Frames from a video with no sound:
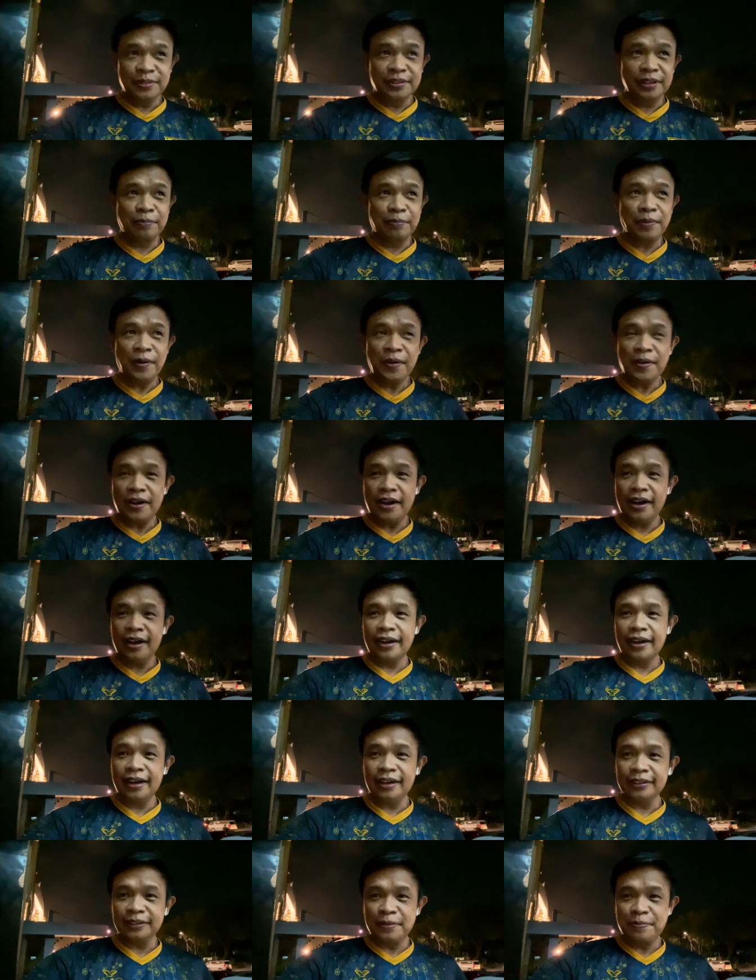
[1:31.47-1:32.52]
Yan po
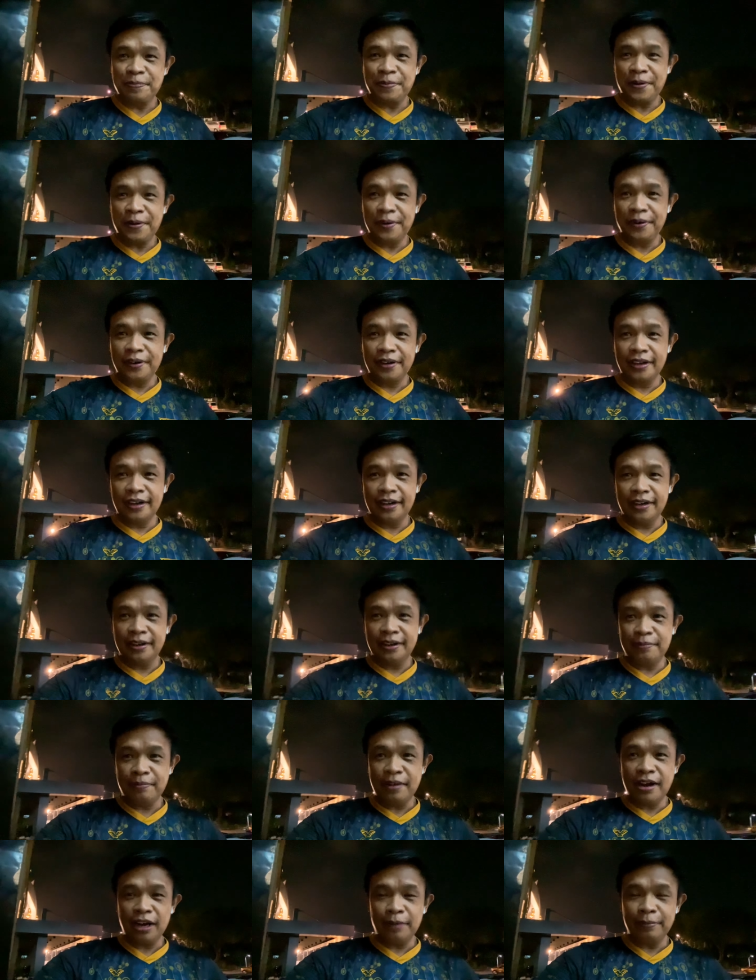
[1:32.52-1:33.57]
ang ating pong uh,
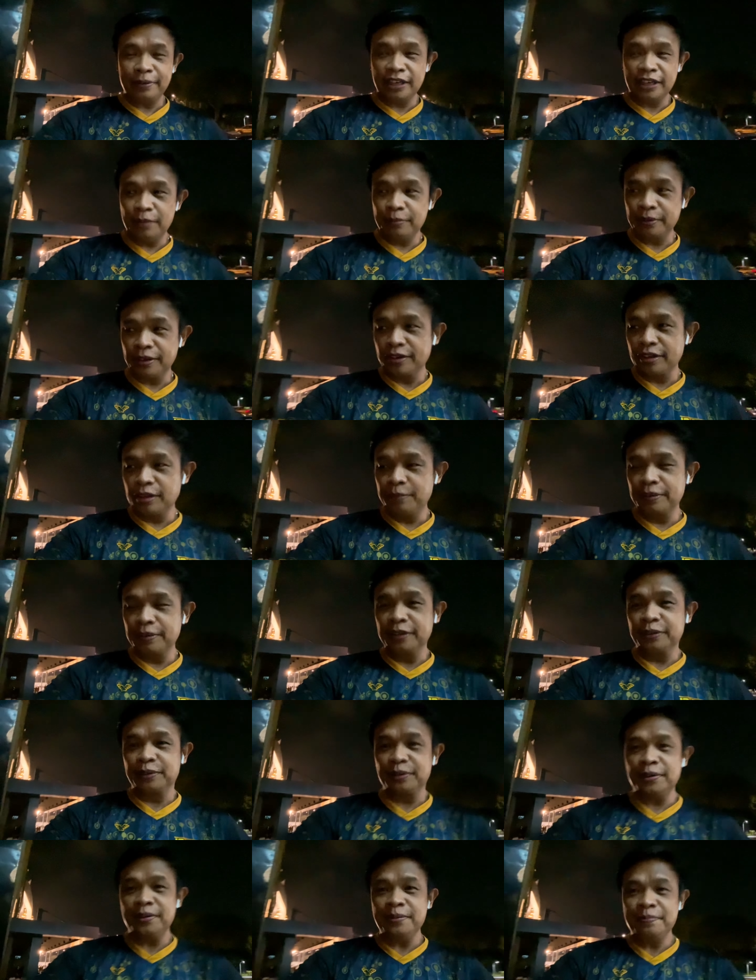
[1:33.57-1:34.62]
mga kapanayam ngayong gabing
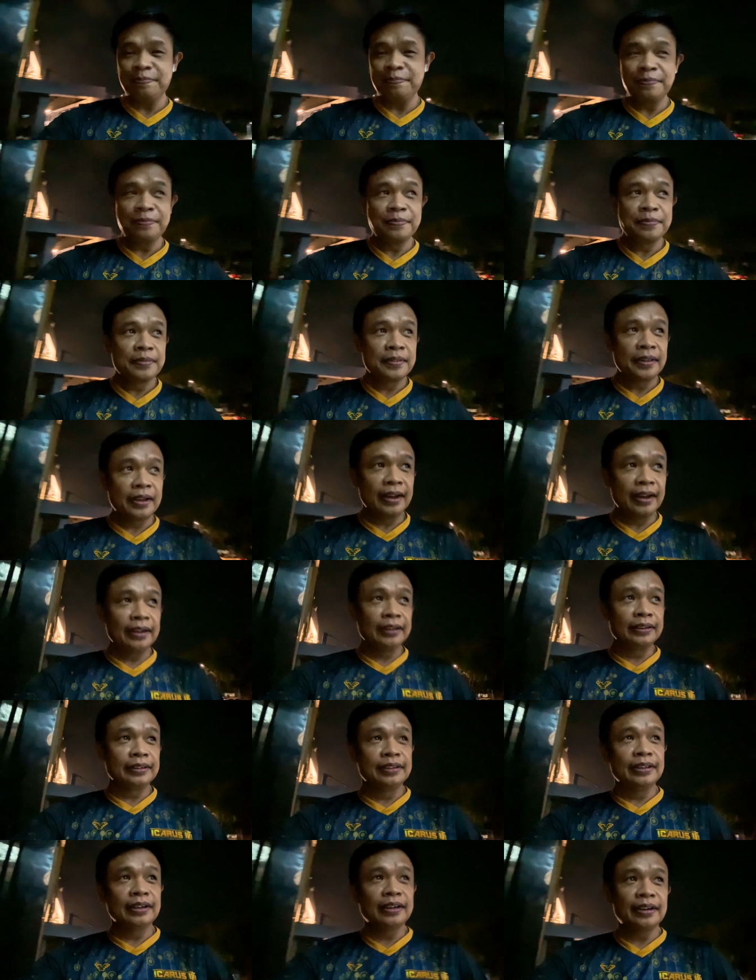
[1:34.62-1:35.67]
ito.
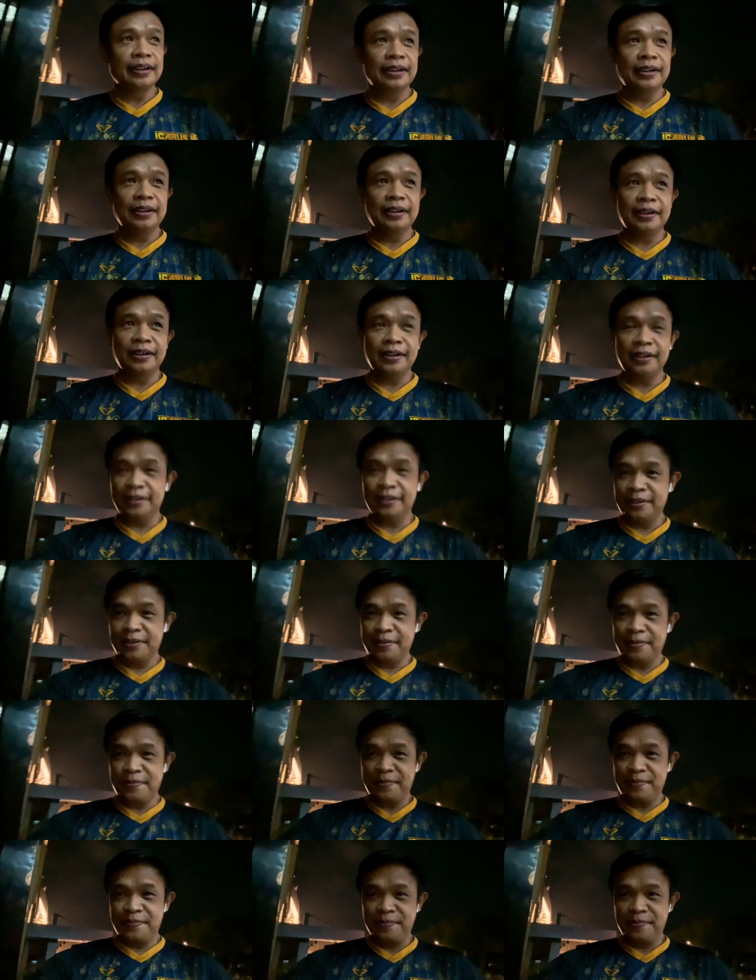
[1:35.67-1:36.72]
And
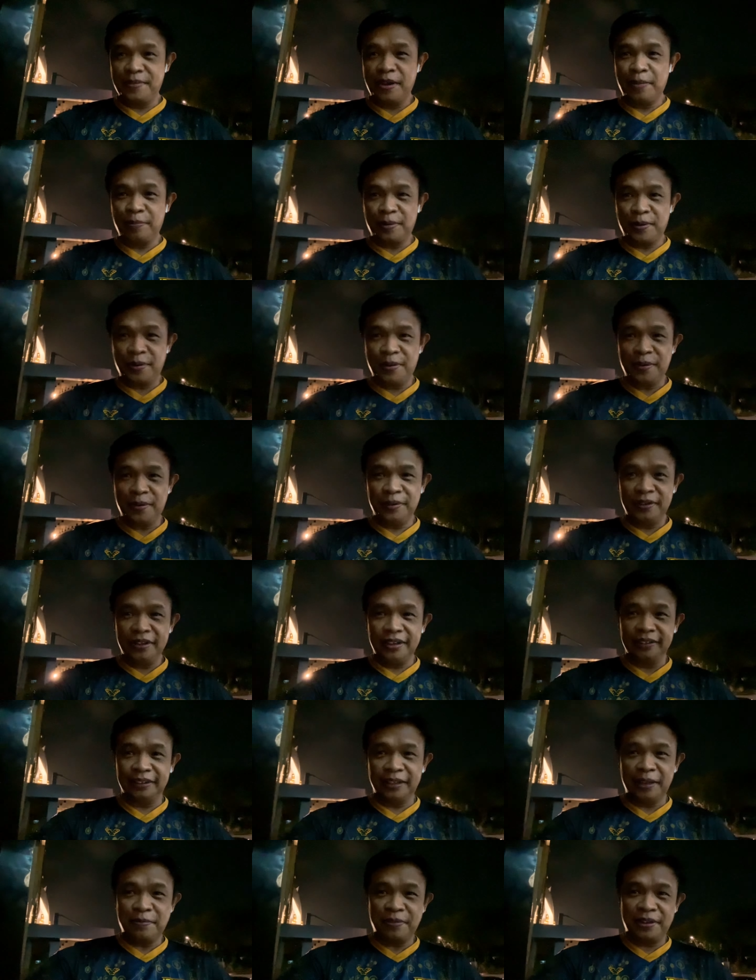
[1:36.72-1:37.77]
uh, miyembro ho
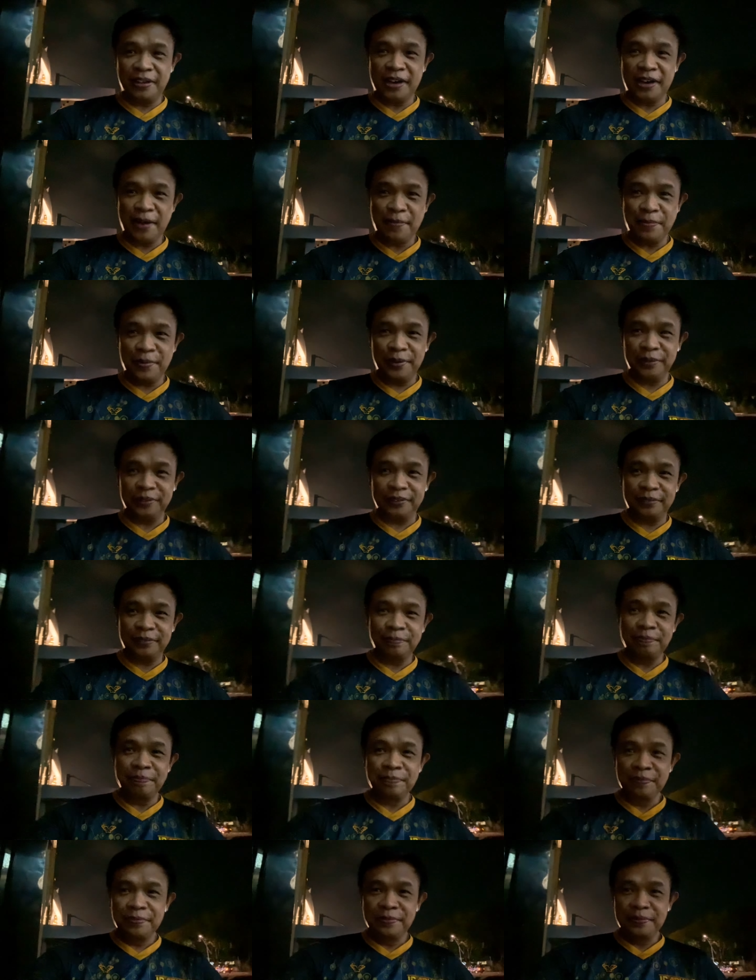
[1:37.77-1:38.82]
ng Team Kilabot
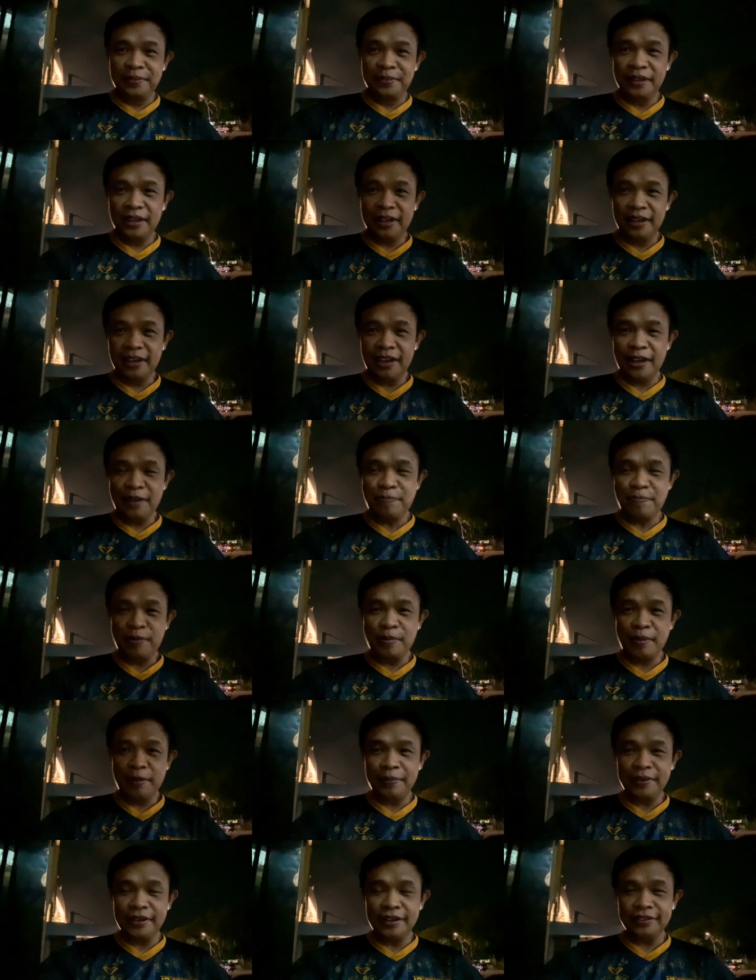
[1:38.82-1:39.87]
na live
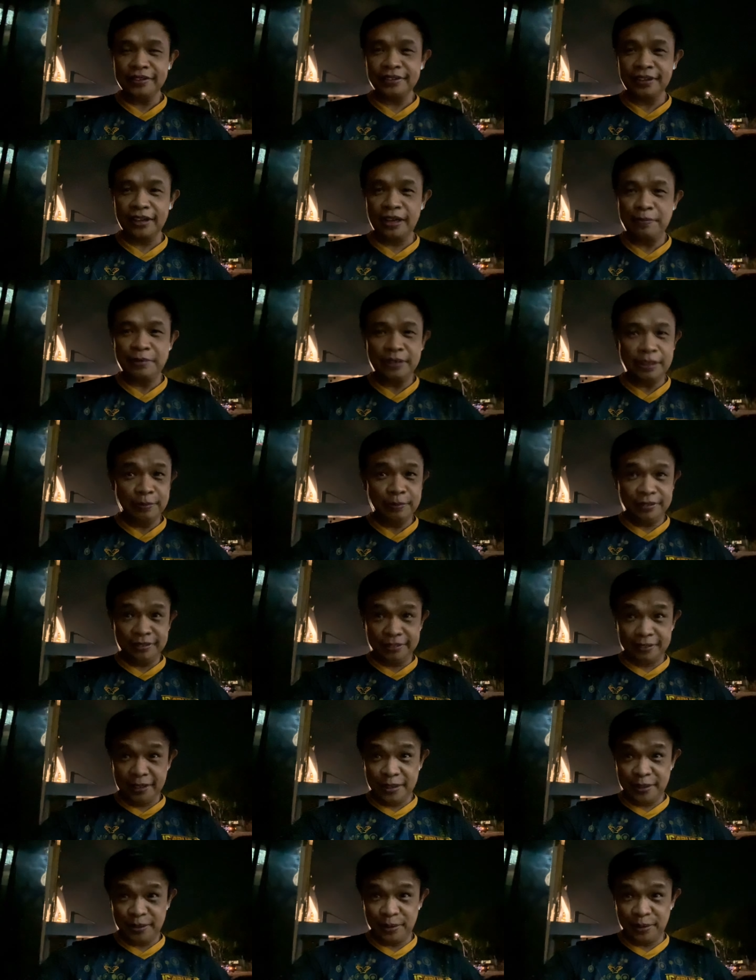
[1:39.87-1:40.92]
po mamaya sa Gabi ng
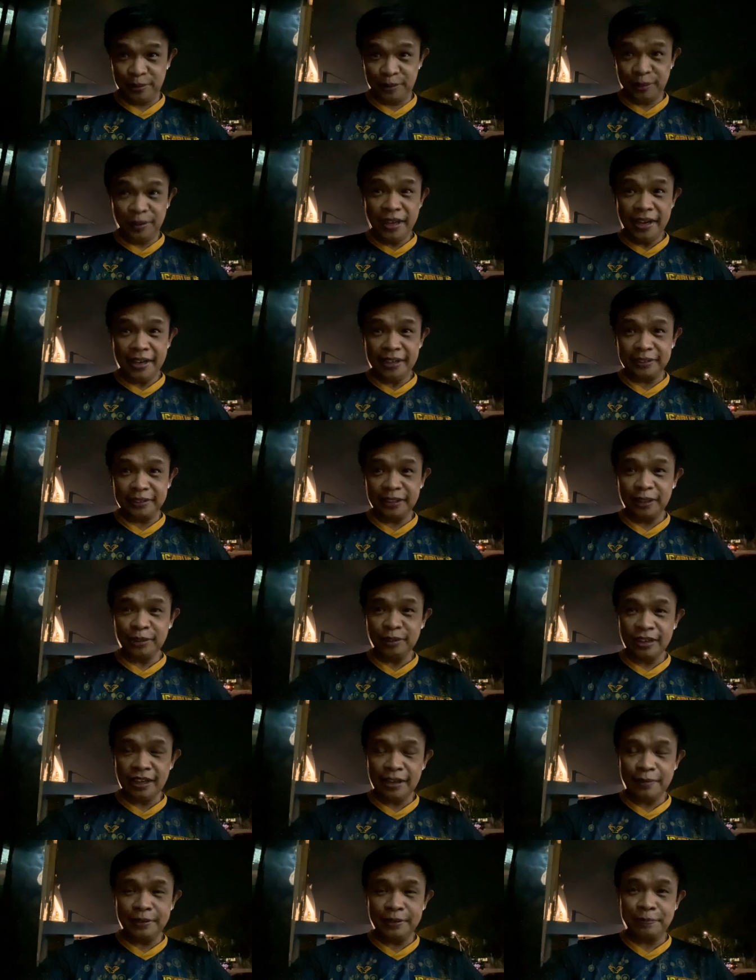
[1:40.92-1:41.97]
Misteryo. Tonight, 10 to
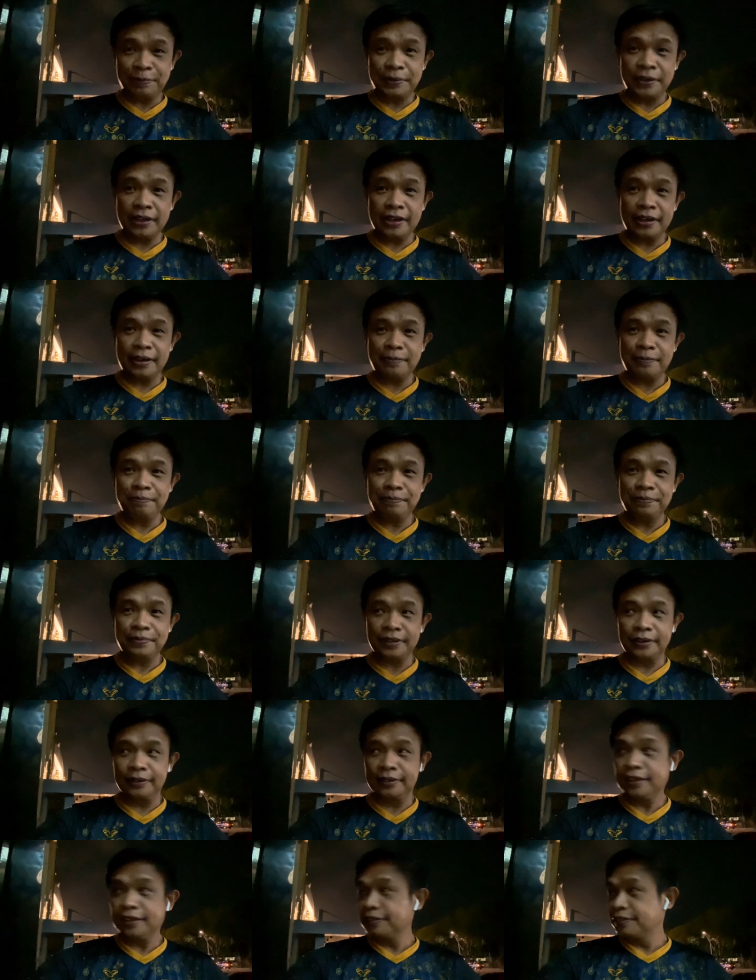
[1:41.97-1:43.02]
11 p.m.
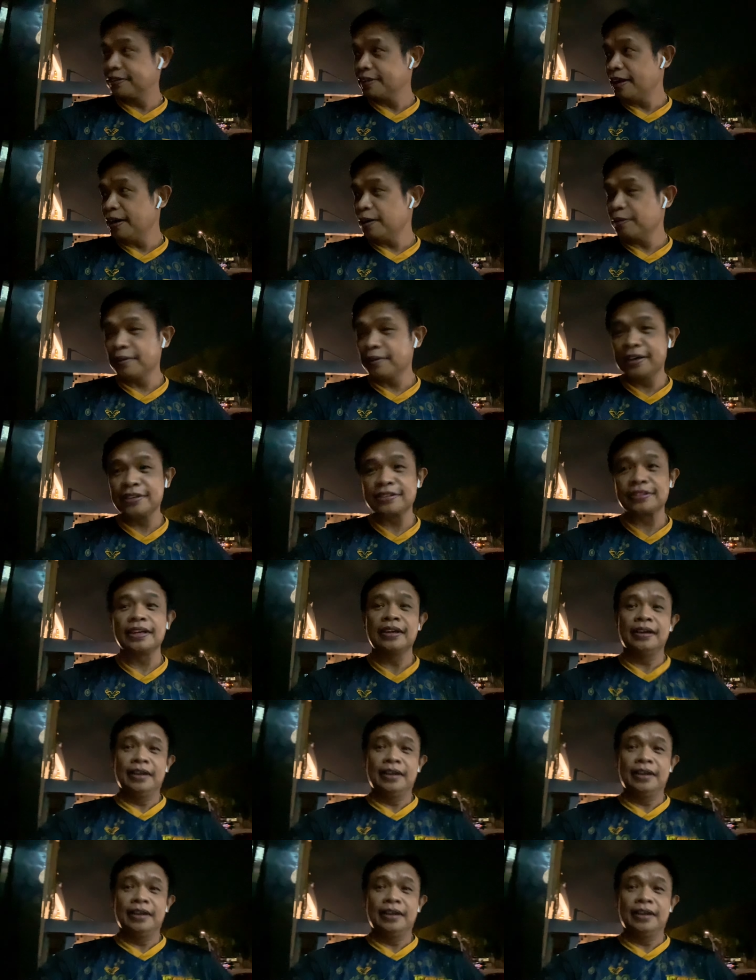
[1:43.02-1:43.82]
sa DZRH.